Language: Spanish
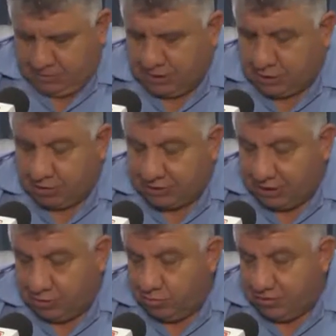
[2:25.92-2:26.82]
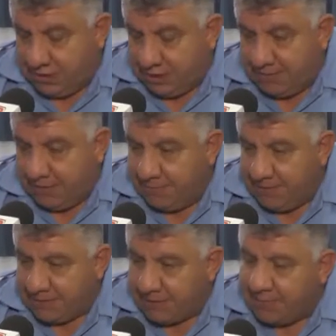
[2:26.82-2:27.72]
se constituye
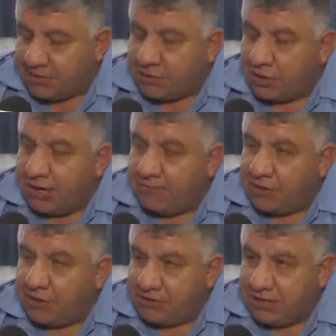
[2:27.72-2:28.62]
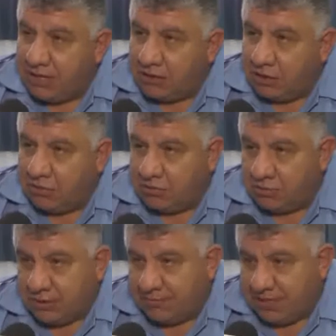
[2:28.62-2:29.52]
rápidamente personal policial
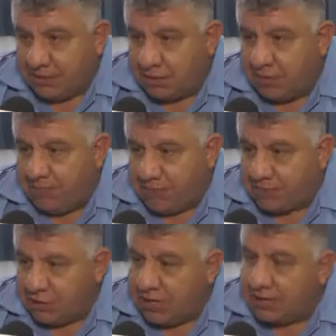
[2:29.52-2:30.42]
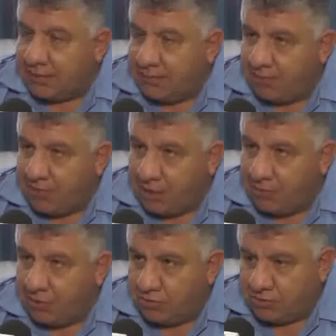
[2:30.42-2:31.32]
conjuntamente con personal de
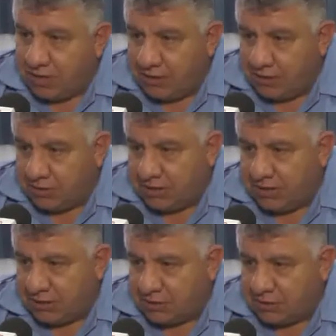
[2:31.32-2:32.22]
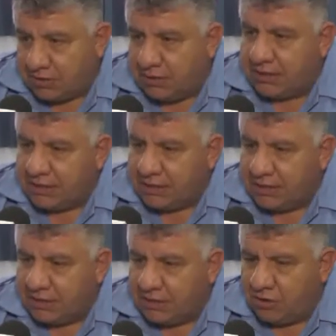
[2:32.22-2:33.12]
bomberos voluntarios, quien
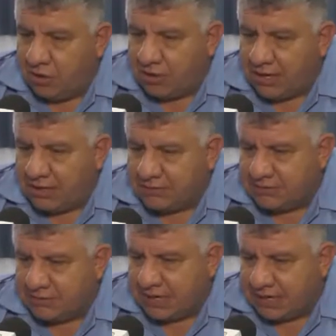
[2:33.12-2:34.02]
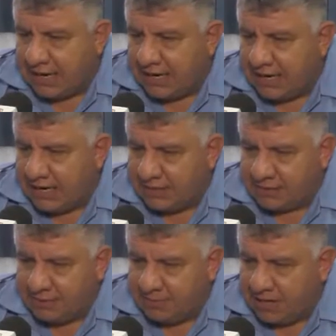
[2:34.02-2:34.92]
eh, logran sacar a
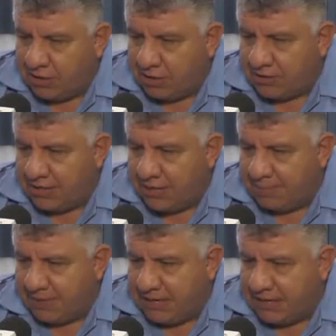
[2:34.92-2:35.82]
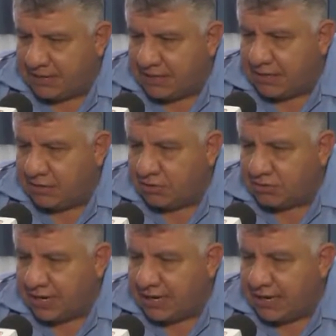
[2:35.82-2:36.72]
este menor de la pileta, lo
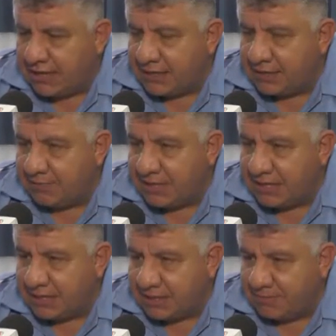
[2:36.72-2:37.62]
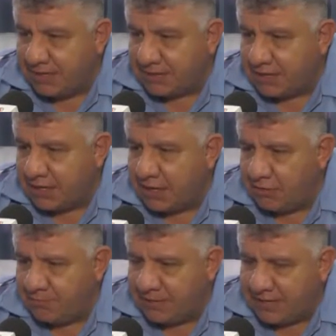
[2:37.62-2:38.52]
trasladan inmediatamente
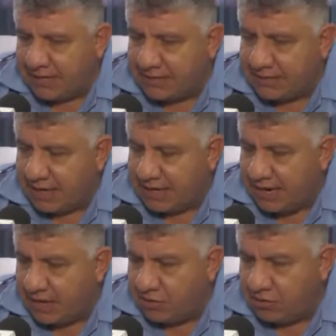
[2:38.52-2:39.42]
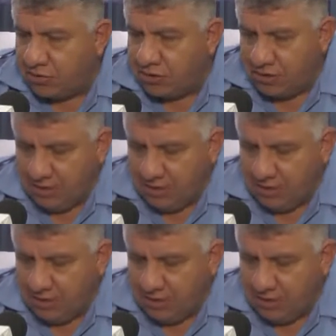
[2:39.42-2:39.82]
al hospital italiano.